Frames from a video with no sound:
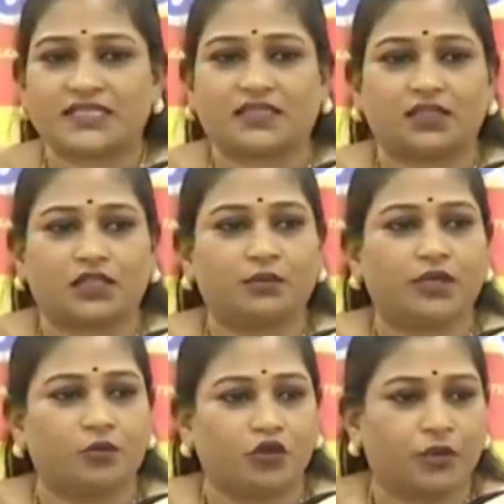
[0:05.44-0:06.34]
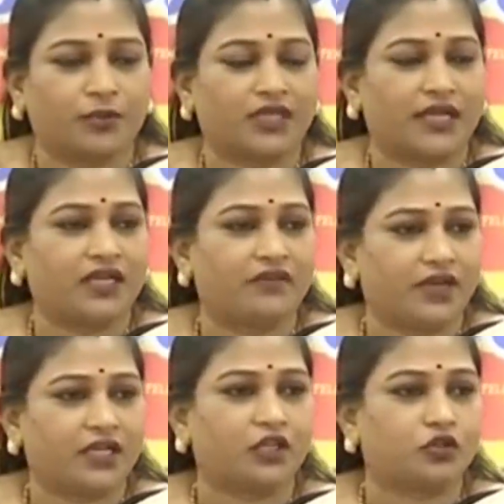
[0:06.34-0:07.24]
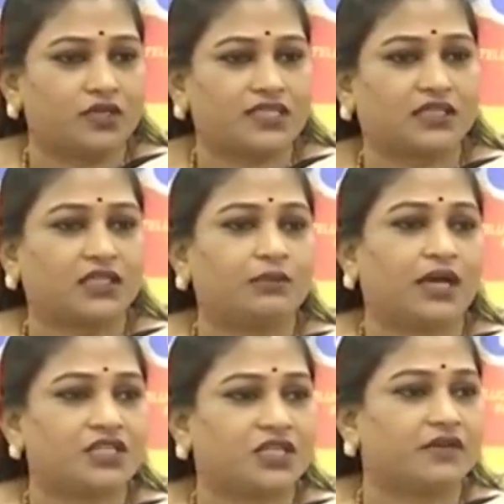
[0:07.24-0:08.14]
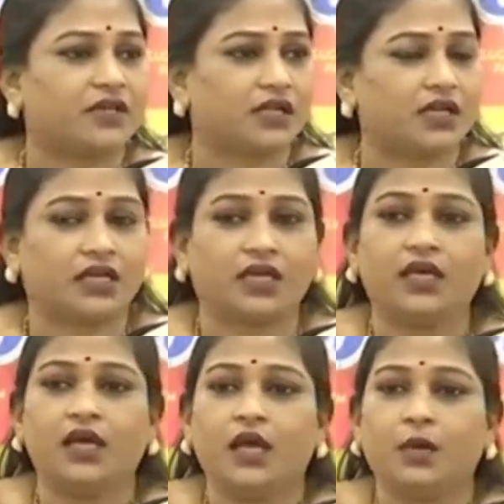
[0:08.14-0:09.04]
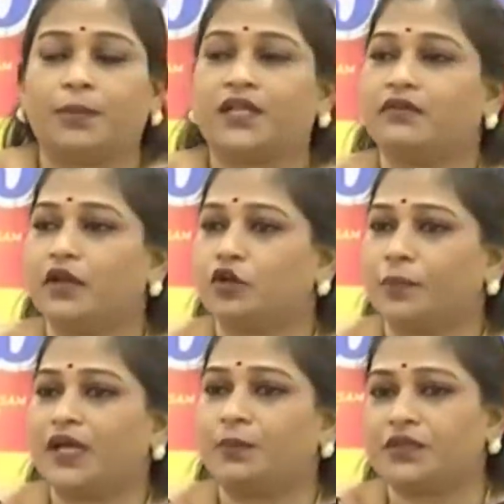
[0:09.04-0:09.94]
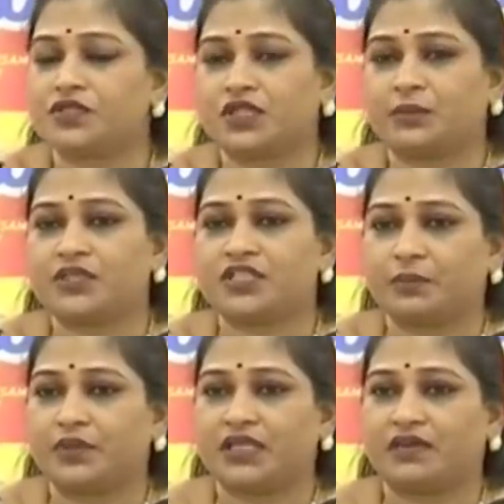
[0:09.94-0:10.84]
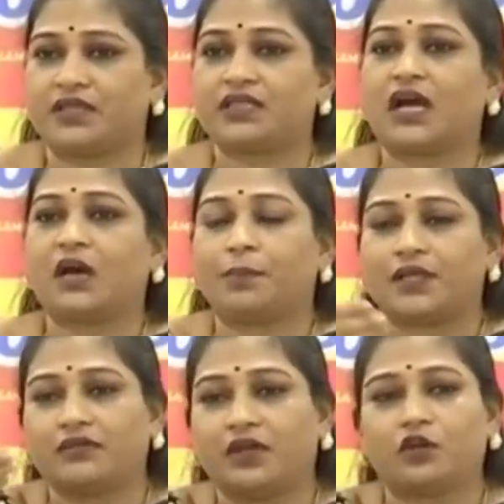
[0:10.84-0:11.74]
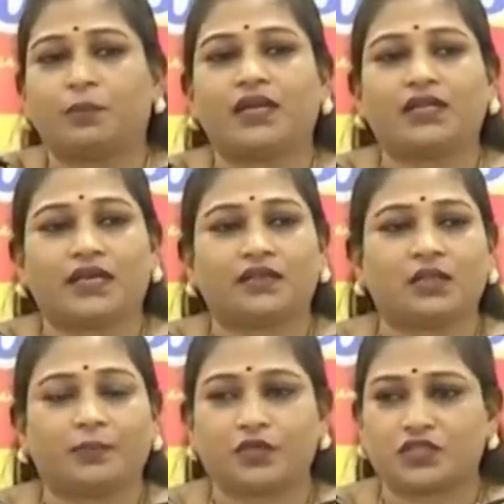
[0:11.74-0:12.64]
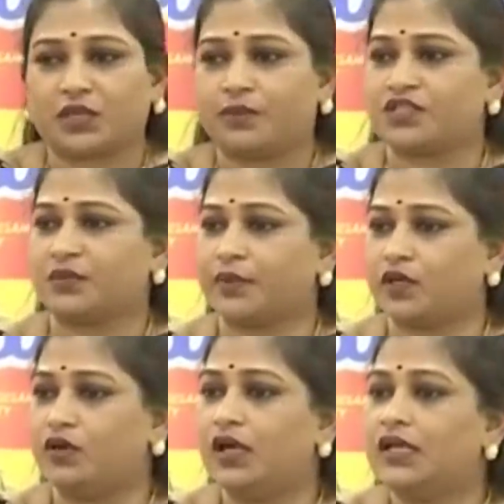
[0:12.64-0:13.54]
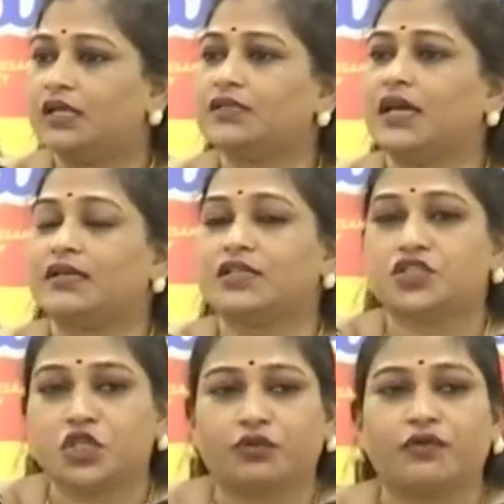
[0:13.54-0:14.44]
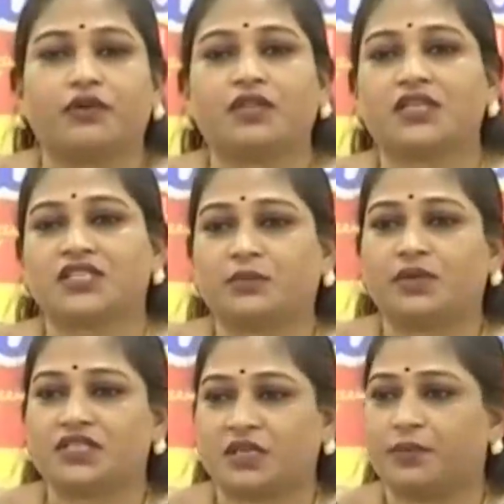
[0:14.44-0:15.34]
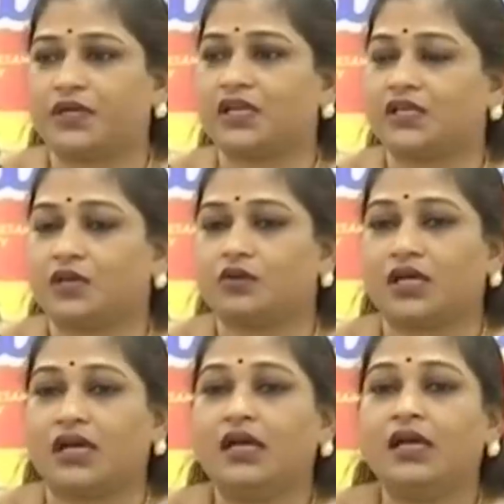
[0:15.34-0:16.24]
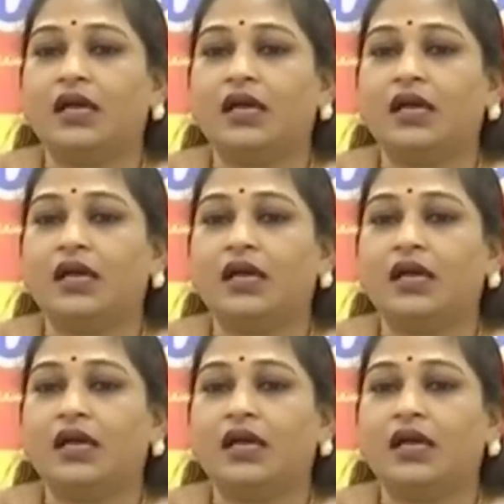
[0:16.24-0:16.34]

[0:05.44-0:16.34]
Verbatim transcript: సంతకం మీరు ముఖ్యమంత్రి అయిన వెంటనే తొలి సంతకం ఆశా వర్కర్లకి పదివేల రూపాయలు పెంచుతామని చెప్పిన తర్వాత ఆ పదివేల రూపాయలకి ఏదైతే పెంచుతామని చెప్పారో దానికి జీవో విడుదల చేయమని చెప్పడానికి కూడా